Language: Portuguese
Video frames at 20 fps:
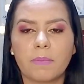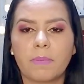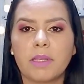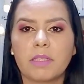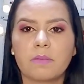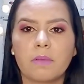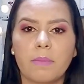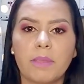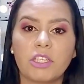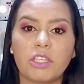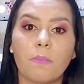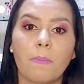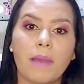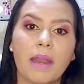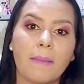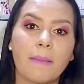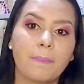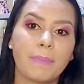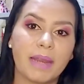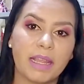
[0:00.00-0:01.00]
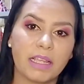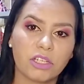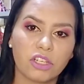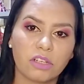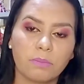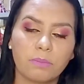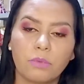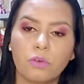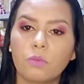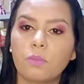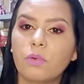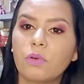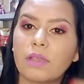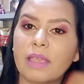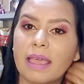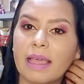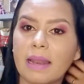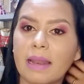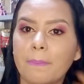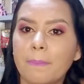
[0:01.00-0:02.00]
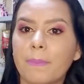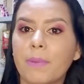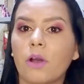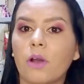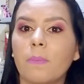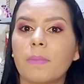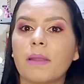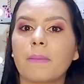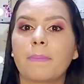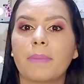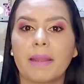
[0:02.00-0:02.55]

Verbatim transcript: principalmente para pré-shampoo, porque ela é própria